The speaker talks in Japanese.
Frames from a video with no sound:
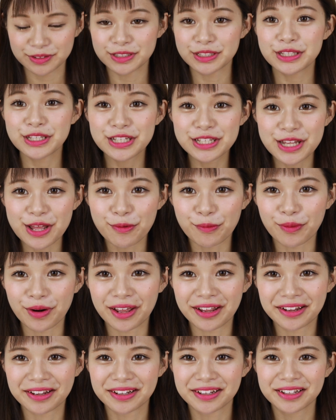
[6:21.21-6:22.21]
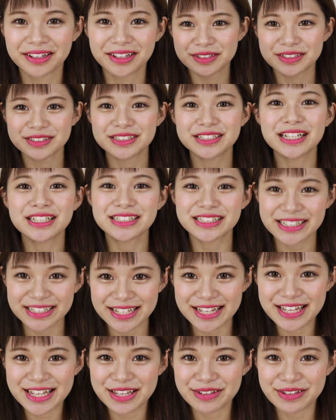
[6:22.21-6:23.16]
いいで、これ。じゃあ次